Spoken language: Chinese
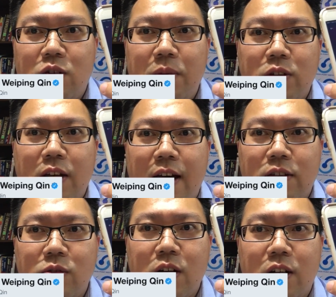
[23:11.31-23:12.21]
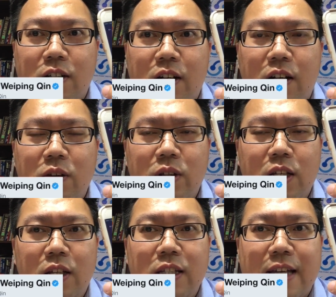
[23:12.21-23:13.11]
有没有这样一种可能呢？因为
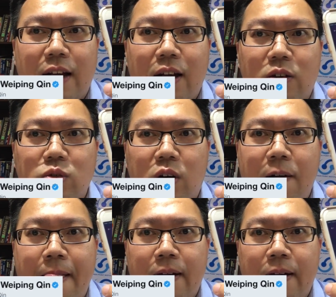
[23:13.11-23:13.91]
听您讲到说，